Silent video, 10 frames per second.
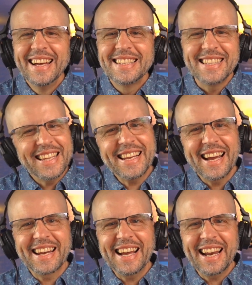Si tienes que
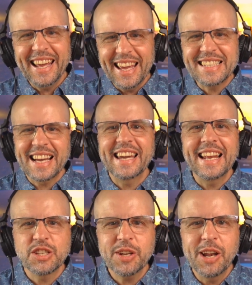agregarle
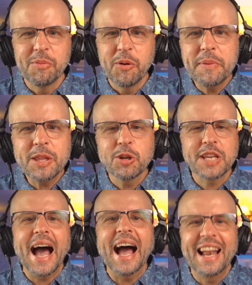exageración a los movimientos,
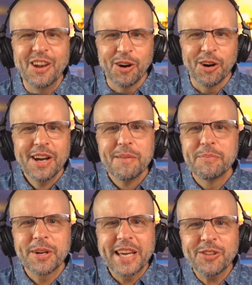hazlo,
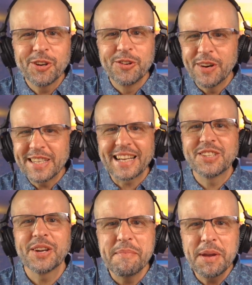porque esto no es acción en